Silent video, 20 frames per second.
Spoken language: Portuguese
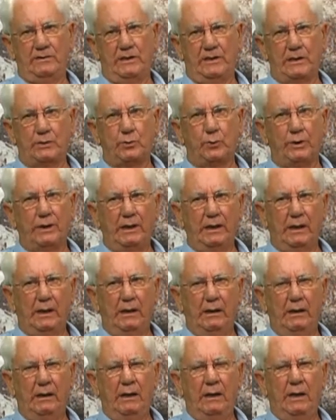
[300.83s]

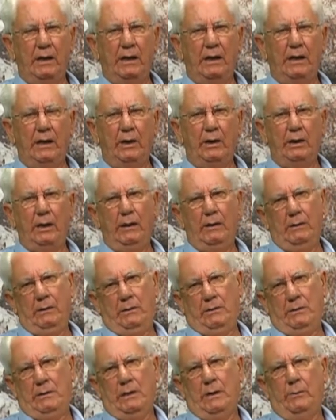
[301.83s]
diretoria,
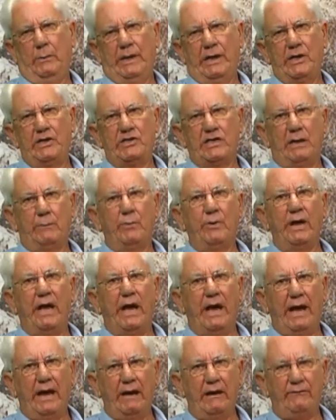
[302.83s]
homenageamos o
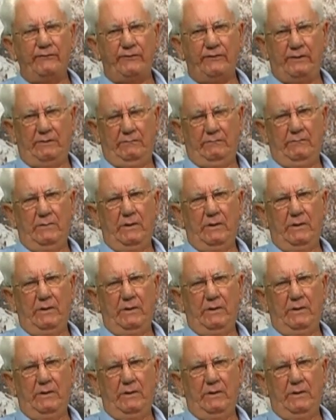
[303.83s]
IEF